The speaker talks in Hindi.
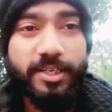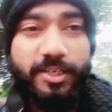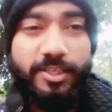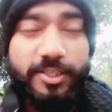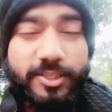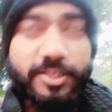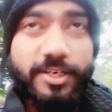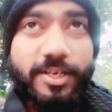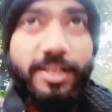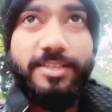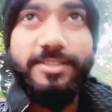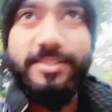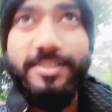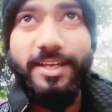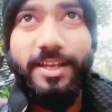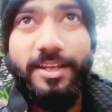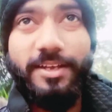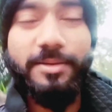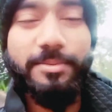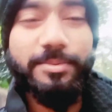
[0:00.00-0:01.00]
इतना
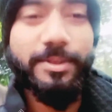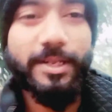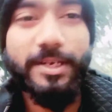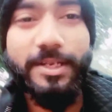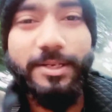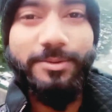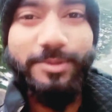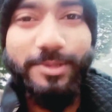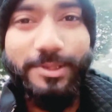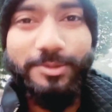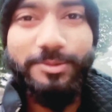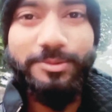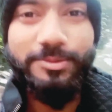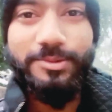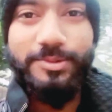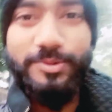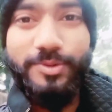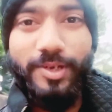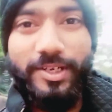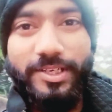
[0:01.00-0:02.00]
सारा पहना हुआ हूँ
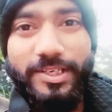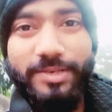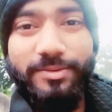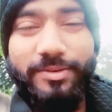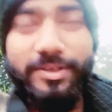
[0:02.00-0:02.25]
स्वेटर